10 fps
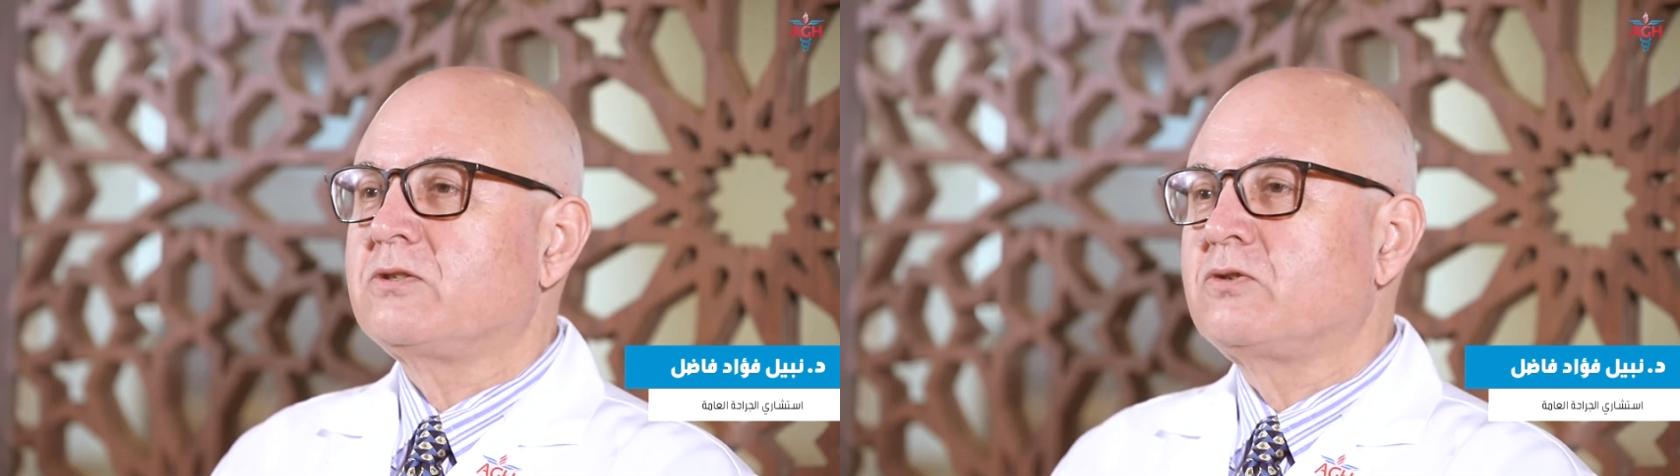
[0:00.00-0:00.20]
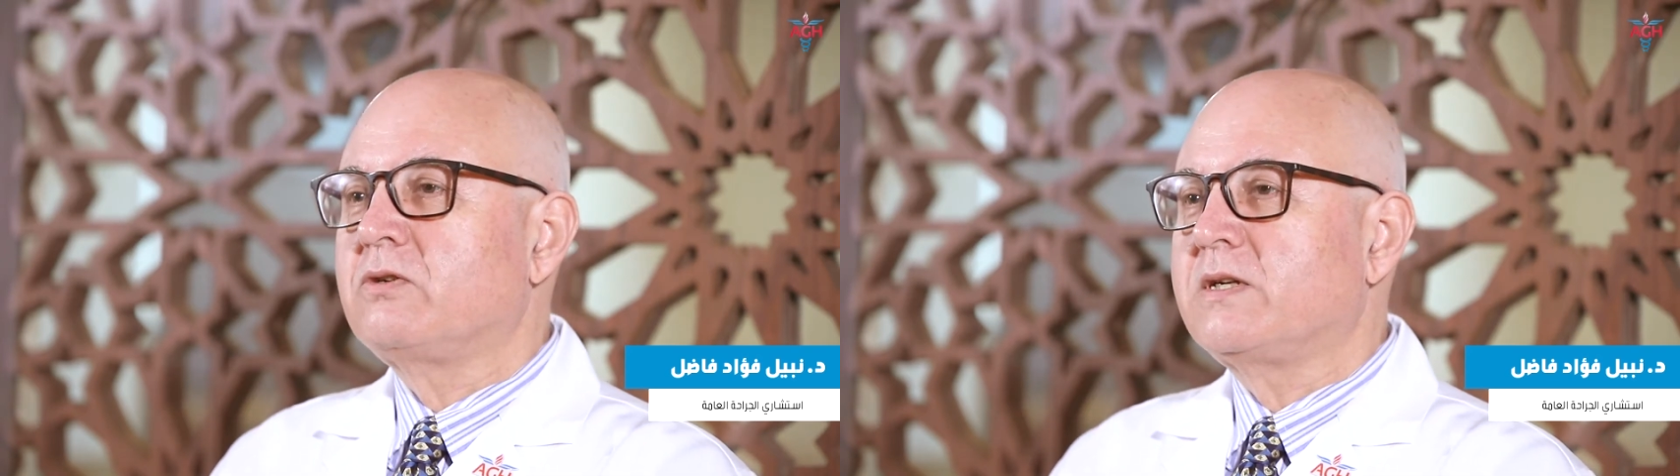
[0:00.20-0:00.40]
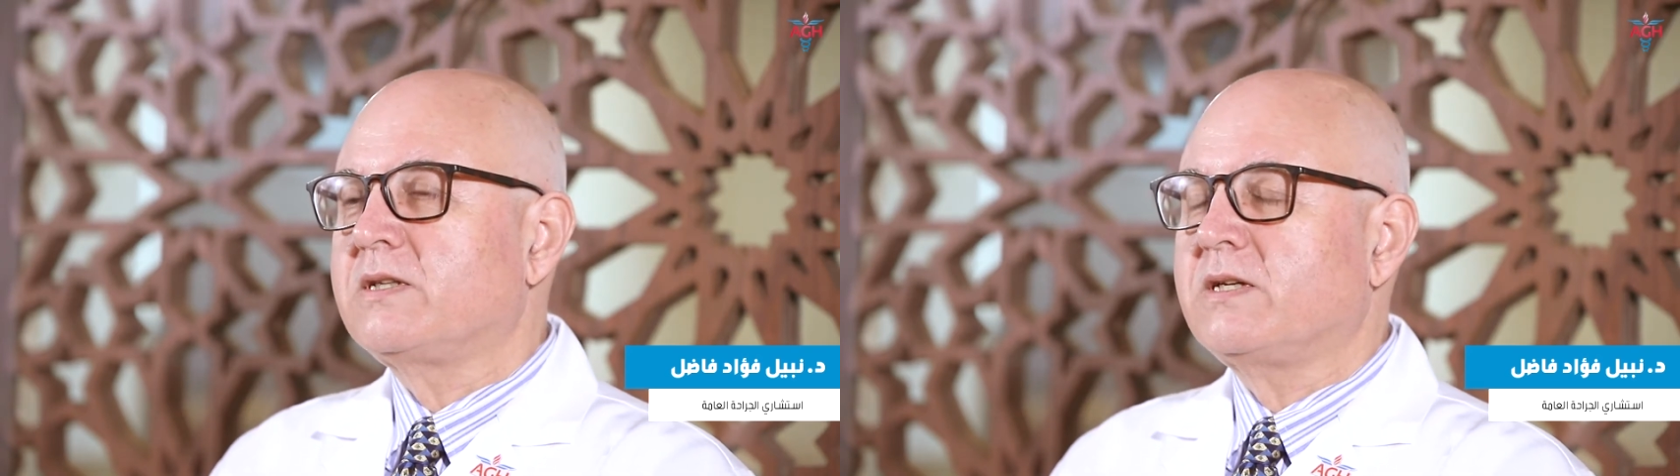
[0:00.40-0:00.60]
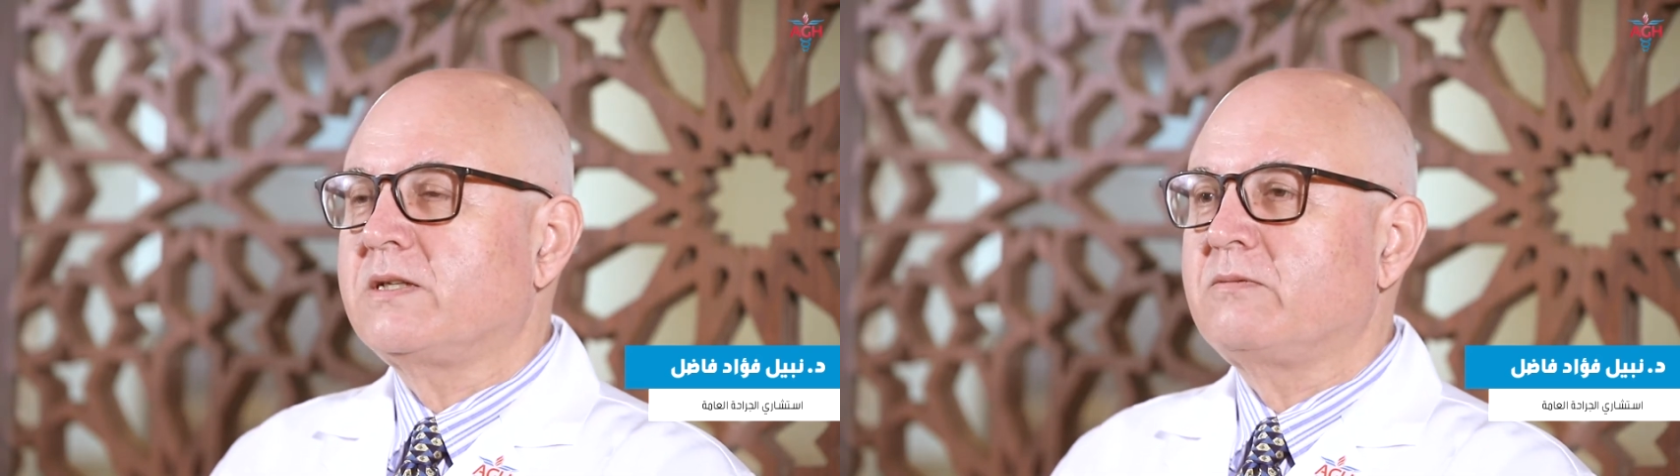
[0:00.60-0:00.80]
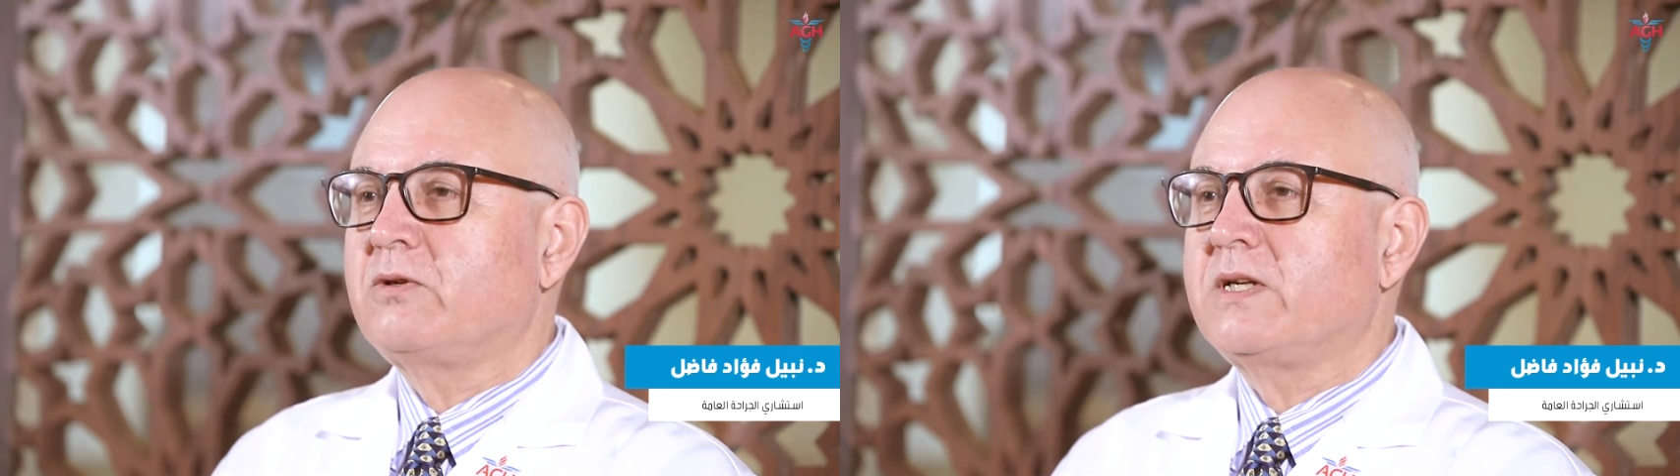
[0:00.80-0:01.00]
الصغرى
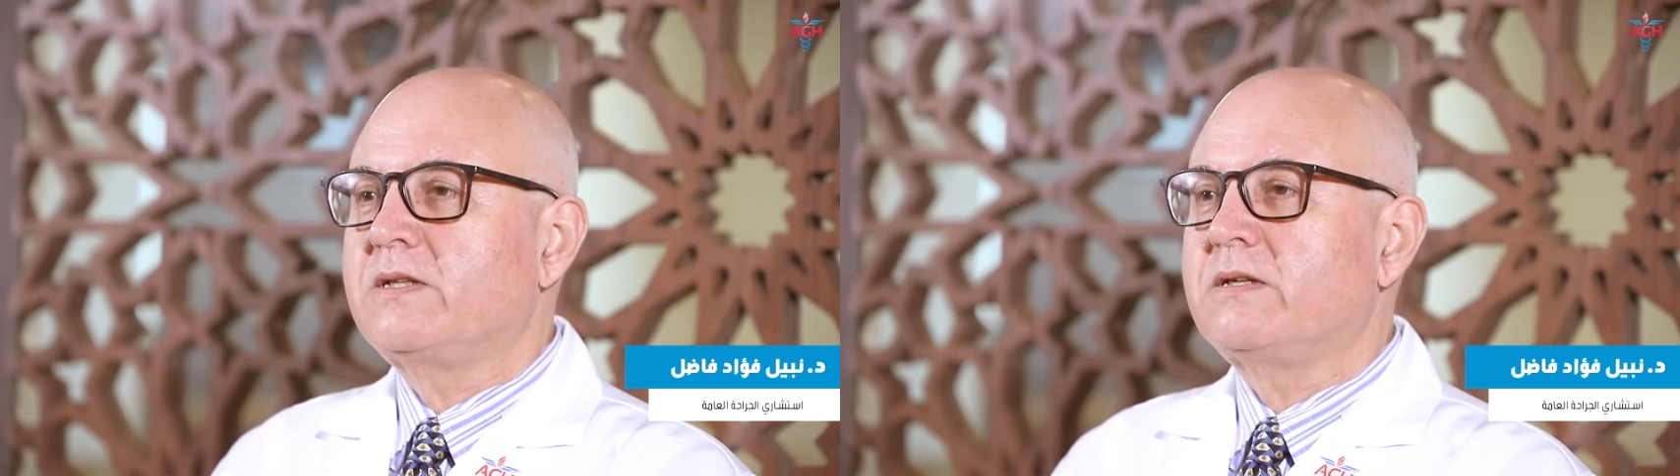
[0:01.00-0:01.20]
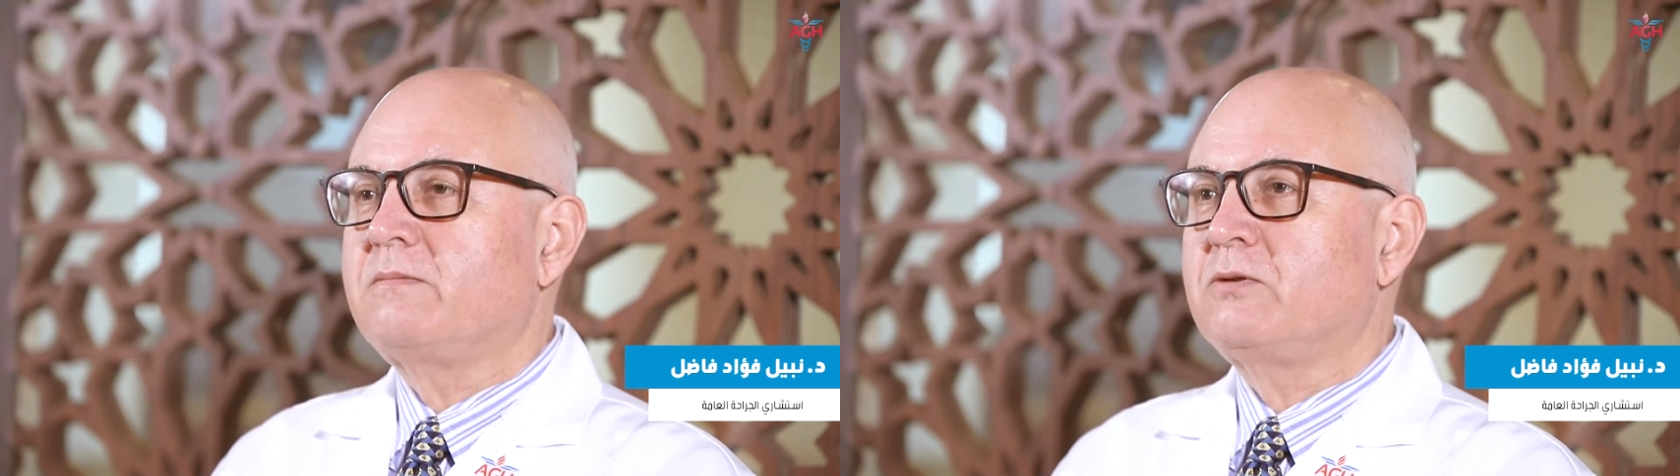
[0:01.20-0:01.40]
تحت مخدر